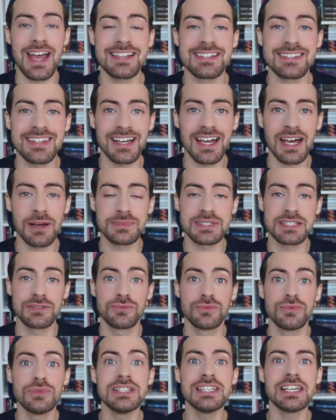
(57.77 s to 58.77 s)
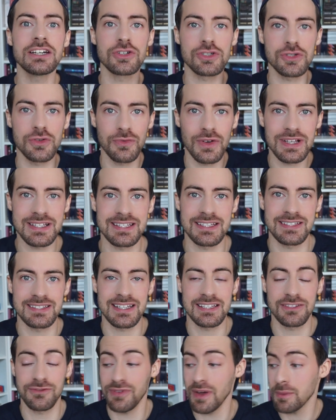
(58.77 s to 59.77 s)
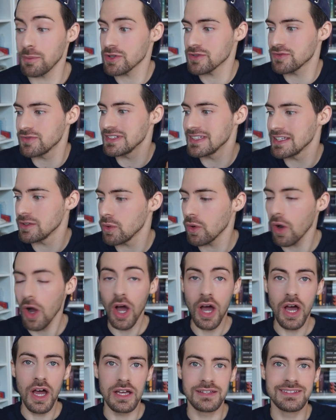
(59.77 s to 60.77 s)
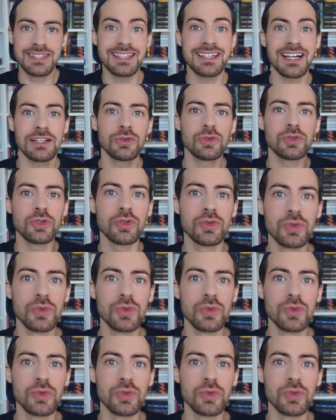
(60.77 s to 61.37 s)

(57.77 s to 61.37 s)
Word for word: Instagram si vous vouliez que je fasse cette fameuse vidéo des cadeaux de